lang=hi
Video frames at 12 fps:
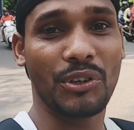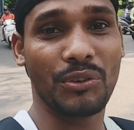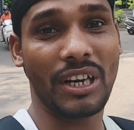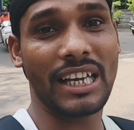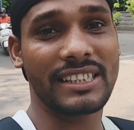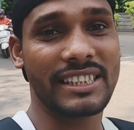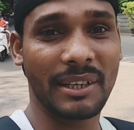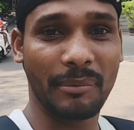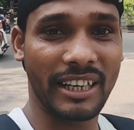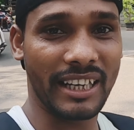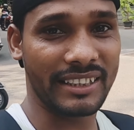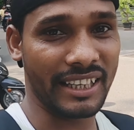युवराज सिंह
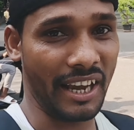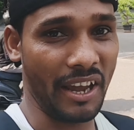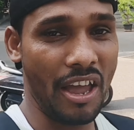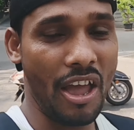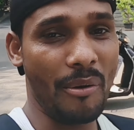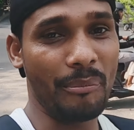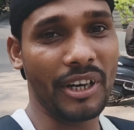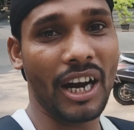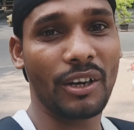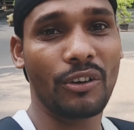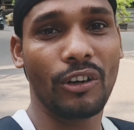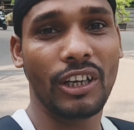भी रहते हैं
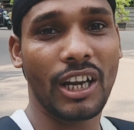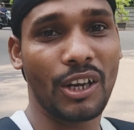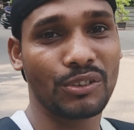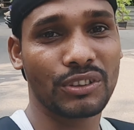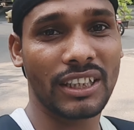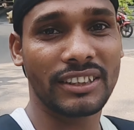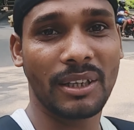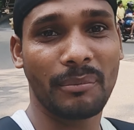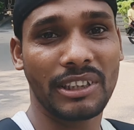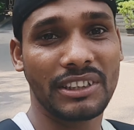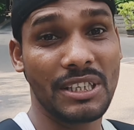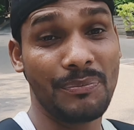विराट कोहली और अनुष्का
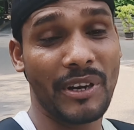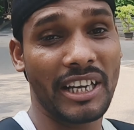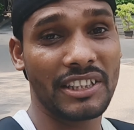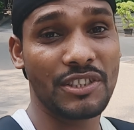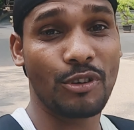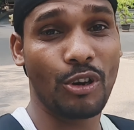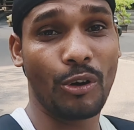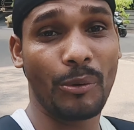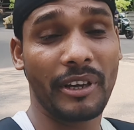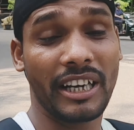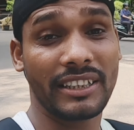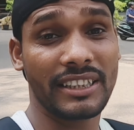शर्मा जी पैंतीस
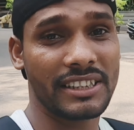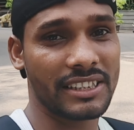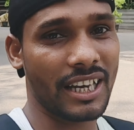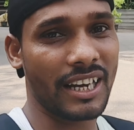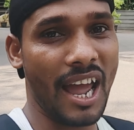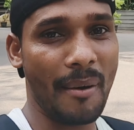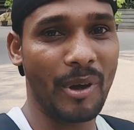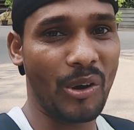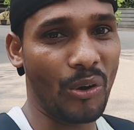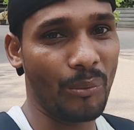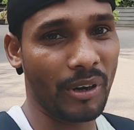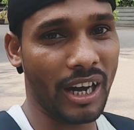फ्लोर में रहते हैं जिसका नाम
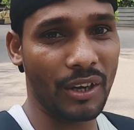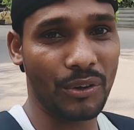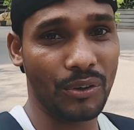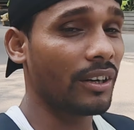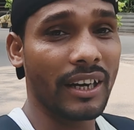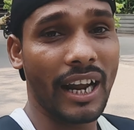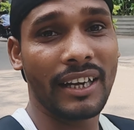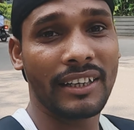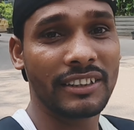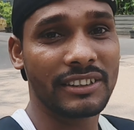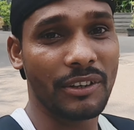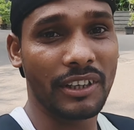है ओमकार
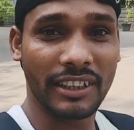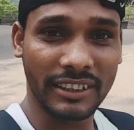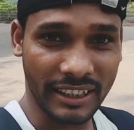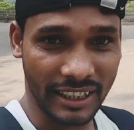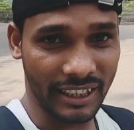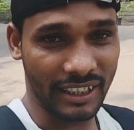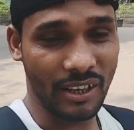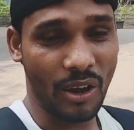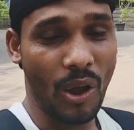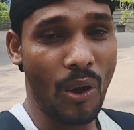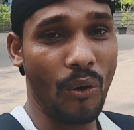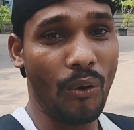नाइनटीन सेवेंटी थ्री
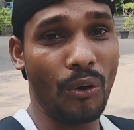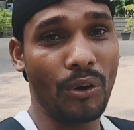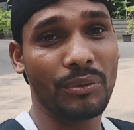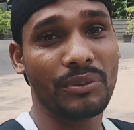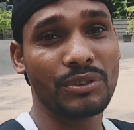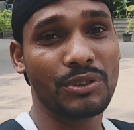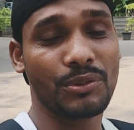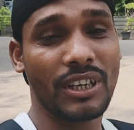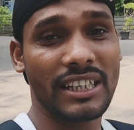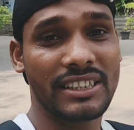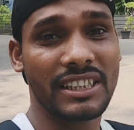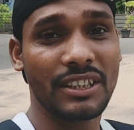और
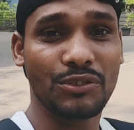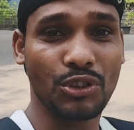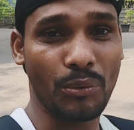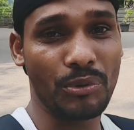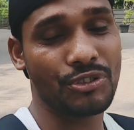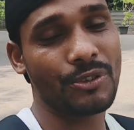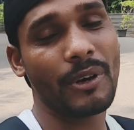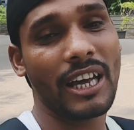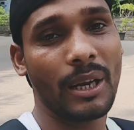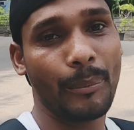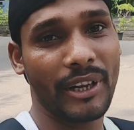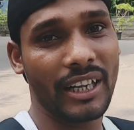युवराज सिंह चौबीसों
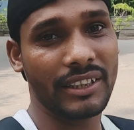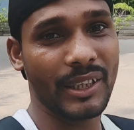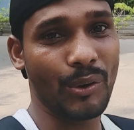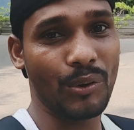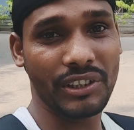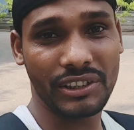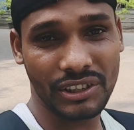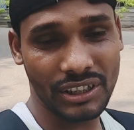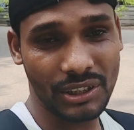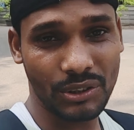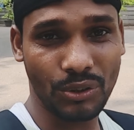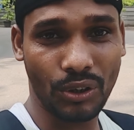मोहल्ले पर रहते हैं और
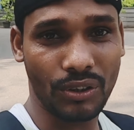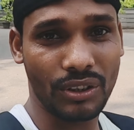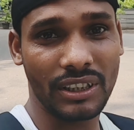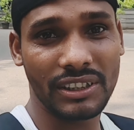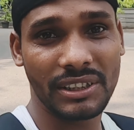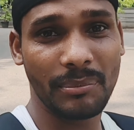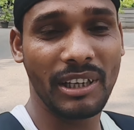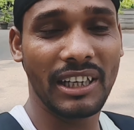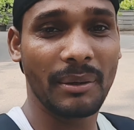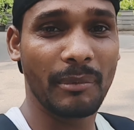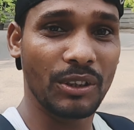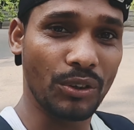इसी इसी
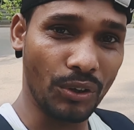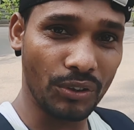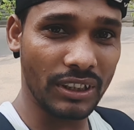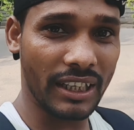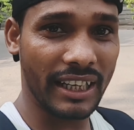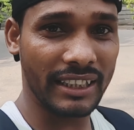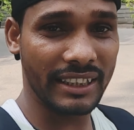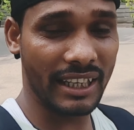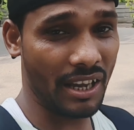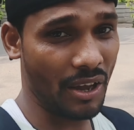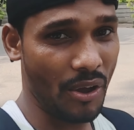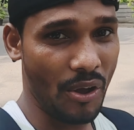बिल्डिंग में दोनों जन
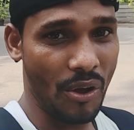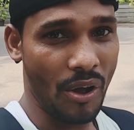रहते हैं